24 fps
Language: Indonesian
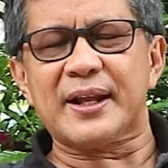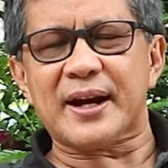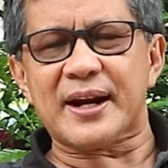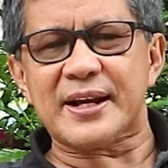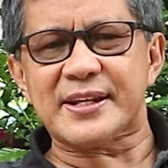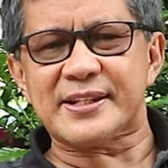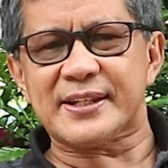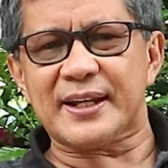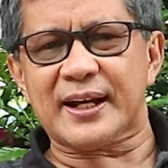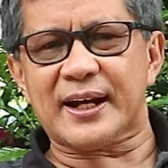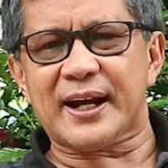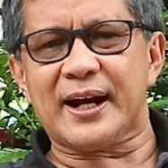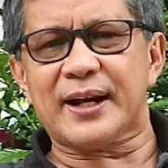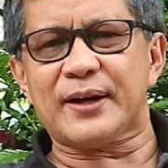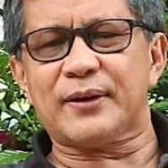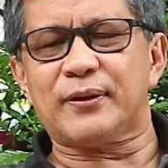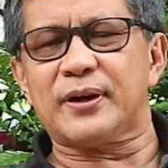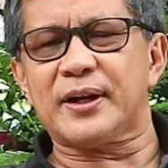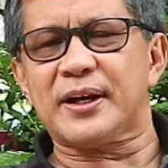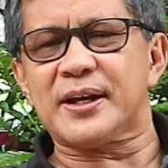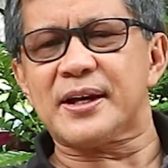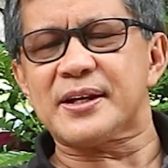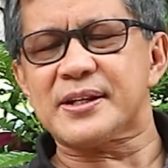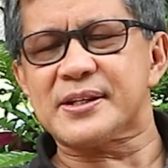dirasakan
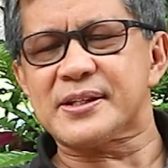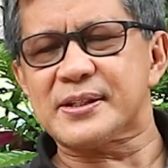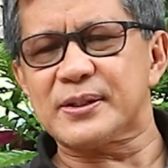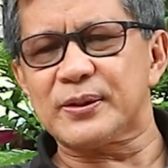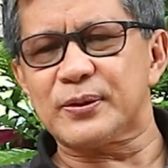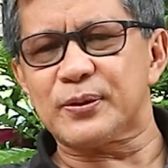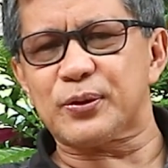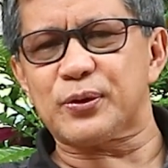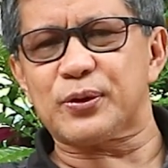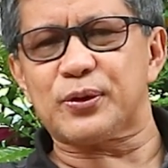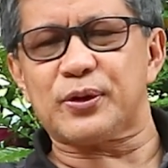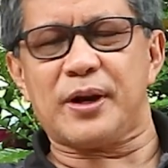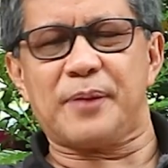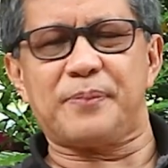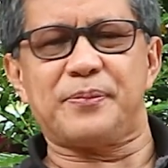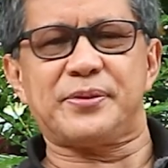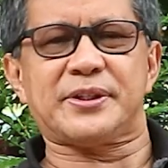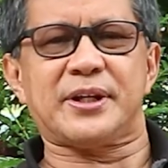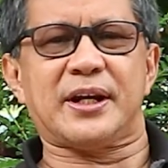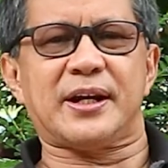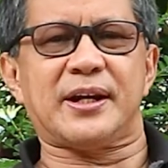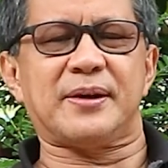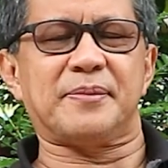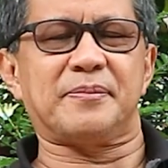oleh seluruh
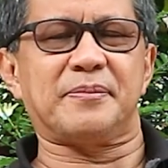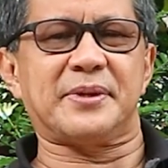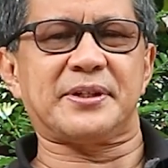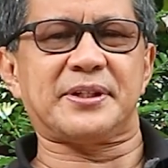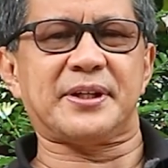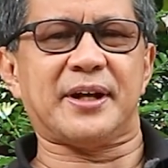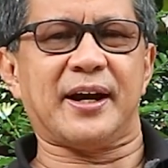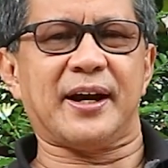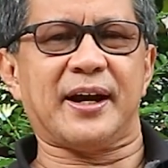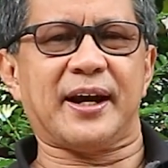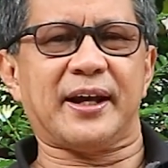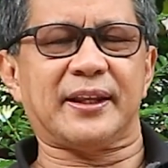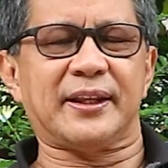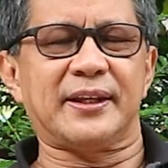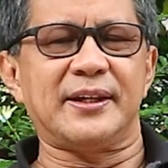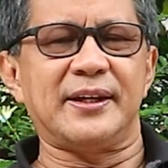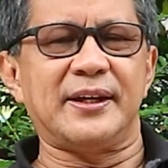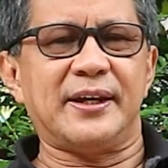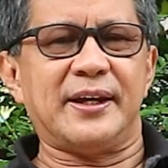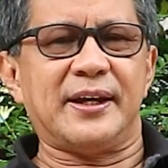lapisan masyarakat.